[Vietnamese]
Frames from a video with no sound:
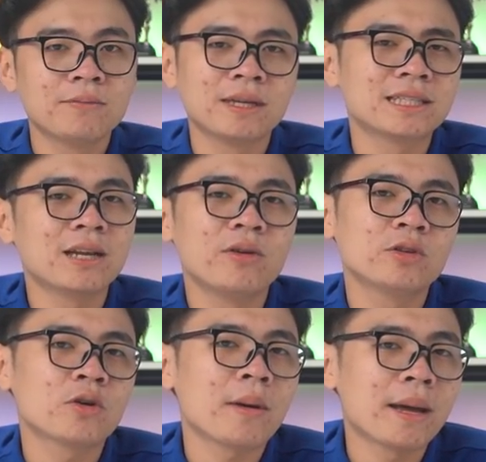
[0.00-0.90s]
Mình sẽ lưu
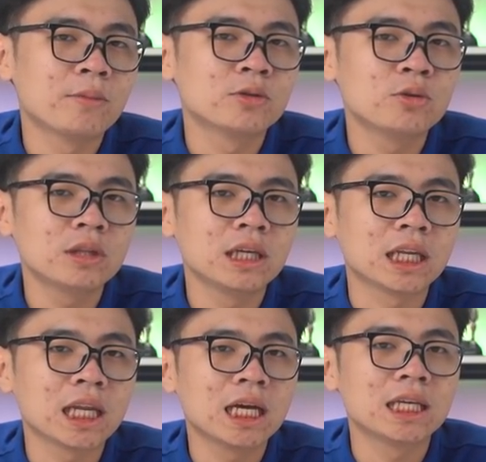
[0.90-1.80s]
ý cho các bạn một chút,
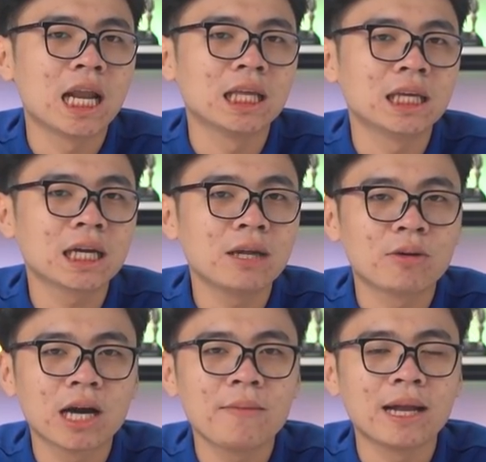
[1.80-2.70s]
thì đây chỉ là những
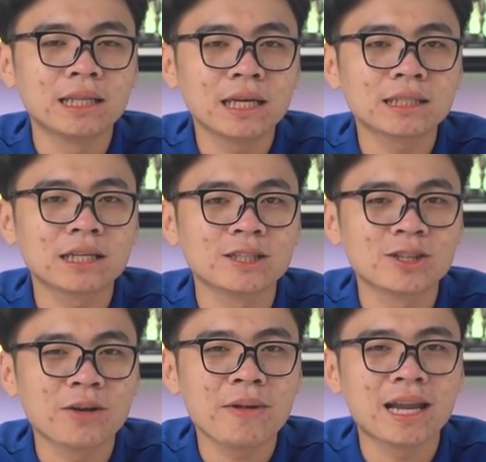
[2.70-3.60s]
điều cơ bản nhất dành
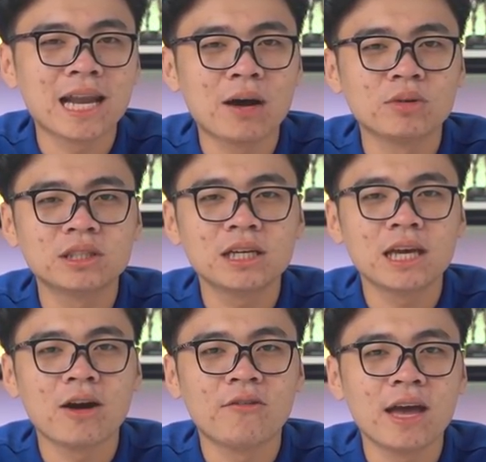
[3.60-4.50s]
cho những bạn nào mà chưa
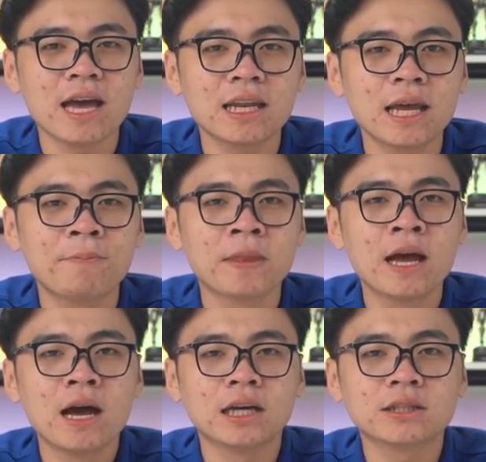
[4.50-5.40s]
hiểu về SD.
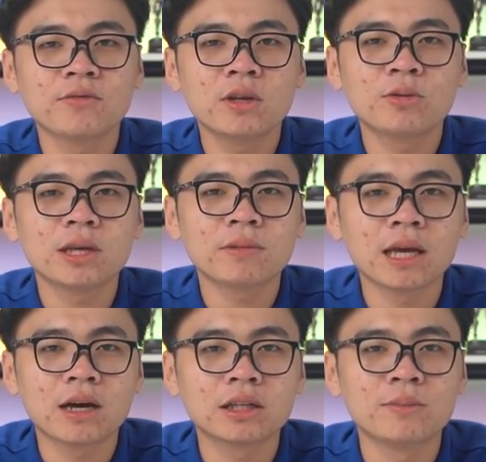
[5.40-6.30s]
Ở trong video tiếp
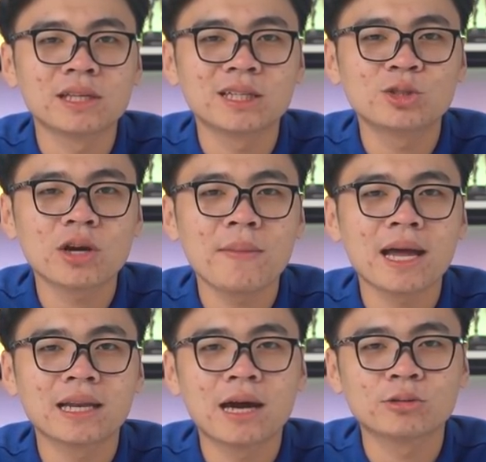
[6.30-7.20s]
theo thì mình sẽ giúp các
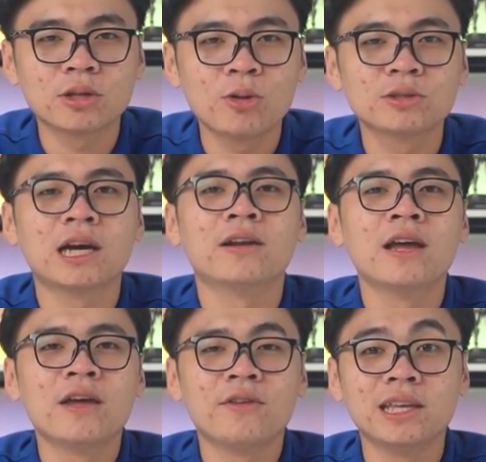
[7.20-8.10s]
bạn đào sâu dần
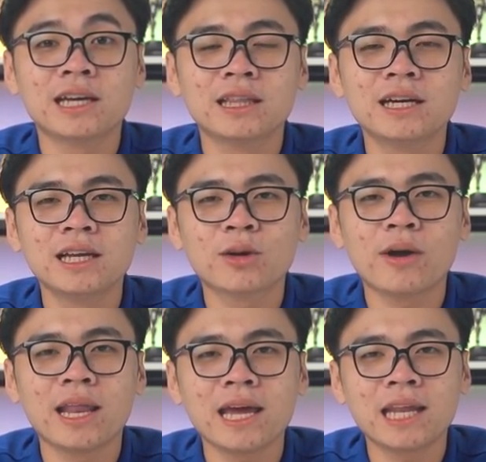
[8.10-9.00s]
về những kiến thức liên
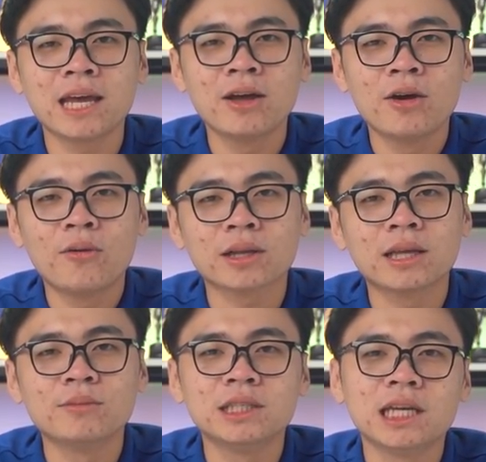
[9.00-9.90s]
quan đến SD, hoặc
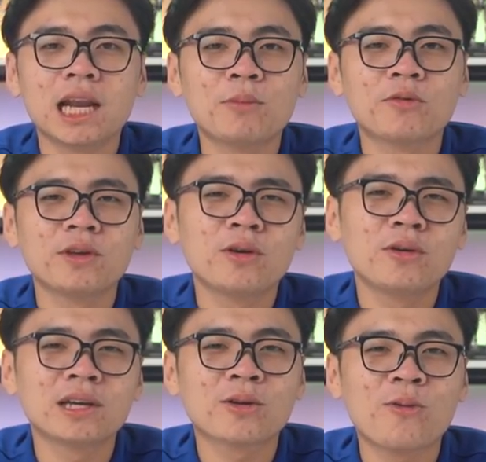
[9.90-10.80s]
thậm chí là một
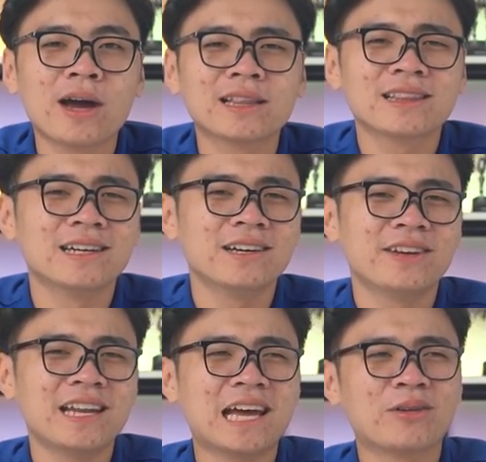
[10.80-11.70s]
video liên quan tới
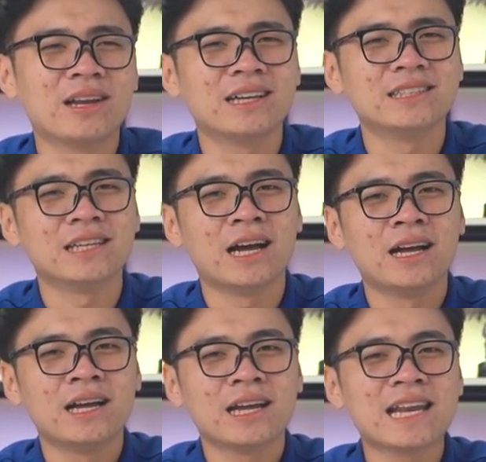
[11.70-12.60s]
vấn đề gọi là gì nhỉ?
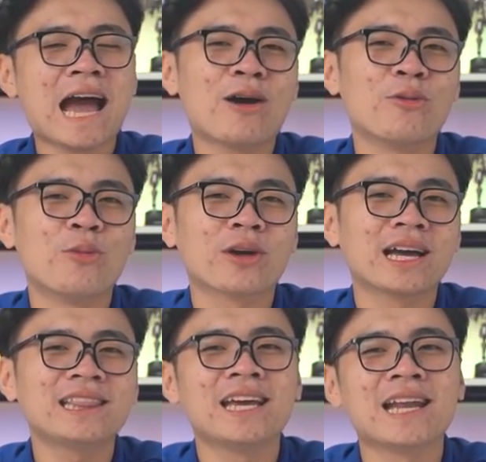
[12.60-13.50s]
Đào một
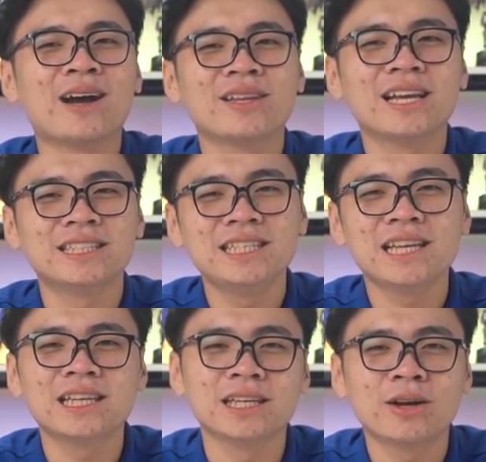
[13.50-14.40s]
cái tiền ảo, tức là
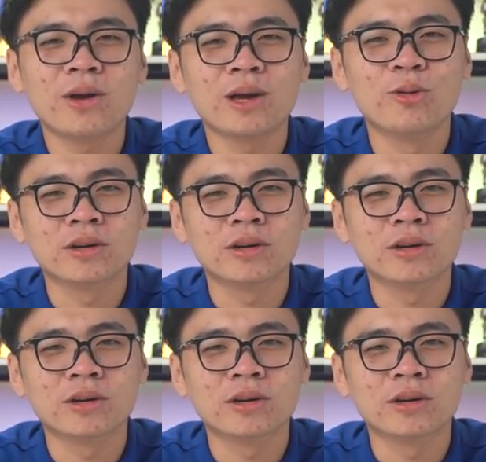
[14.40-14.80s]
chia từ những loại ổ